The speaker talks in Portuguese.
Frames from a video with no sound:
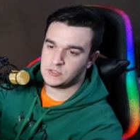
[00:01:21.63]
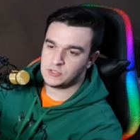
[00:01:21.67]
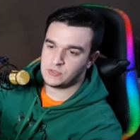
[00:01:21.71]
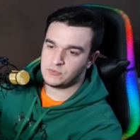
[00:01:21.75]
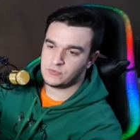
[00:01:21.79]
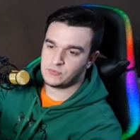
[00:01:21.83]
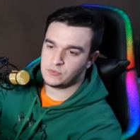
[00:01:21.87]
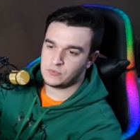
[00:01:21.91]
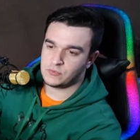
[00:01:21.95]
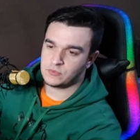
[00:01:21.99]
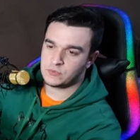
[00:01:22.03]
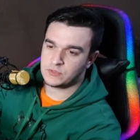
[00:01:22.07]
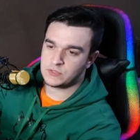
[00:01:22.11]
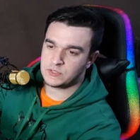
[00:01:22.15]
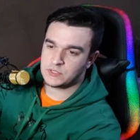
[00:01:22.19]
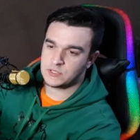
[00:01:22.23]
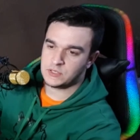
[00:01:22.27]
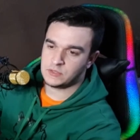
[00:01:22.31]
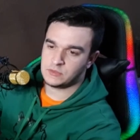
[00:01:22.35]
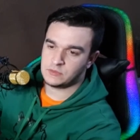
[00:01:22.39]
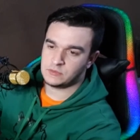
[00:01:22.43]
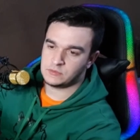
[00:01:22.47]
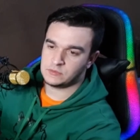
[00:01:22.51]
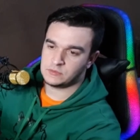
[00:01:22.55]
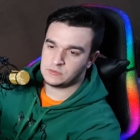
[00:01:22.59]
de
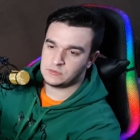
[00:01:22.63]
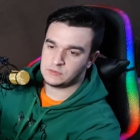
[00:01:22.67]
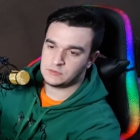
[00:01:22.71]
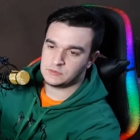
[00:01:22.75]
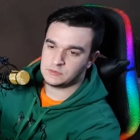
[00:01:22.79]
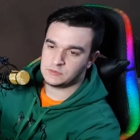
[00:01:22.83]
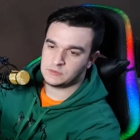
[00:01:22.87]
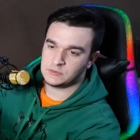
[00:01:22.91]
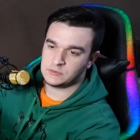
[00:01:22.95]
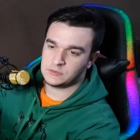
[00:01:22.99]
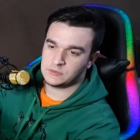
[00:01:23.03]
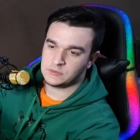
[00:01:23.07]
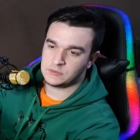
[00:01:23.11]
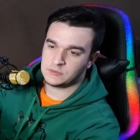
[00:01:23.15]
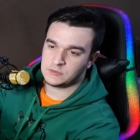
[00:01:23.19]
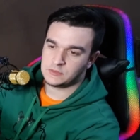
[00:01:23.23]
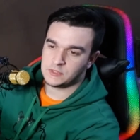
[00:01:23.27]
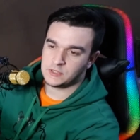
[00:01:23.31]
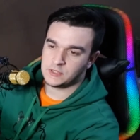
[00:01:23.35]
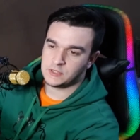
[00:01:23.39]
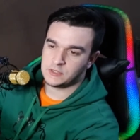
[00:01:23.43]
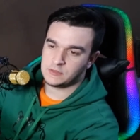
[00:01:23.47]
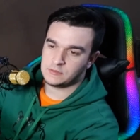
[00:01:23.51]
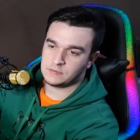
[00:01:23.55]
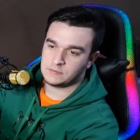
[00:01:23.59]
função,
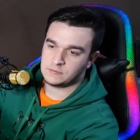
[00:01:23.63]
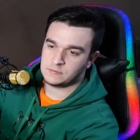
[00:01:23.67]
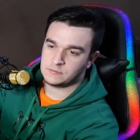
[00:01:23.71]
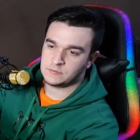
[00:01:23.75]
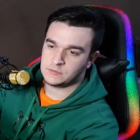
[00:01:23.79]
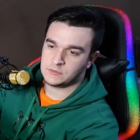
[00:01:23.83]
tá?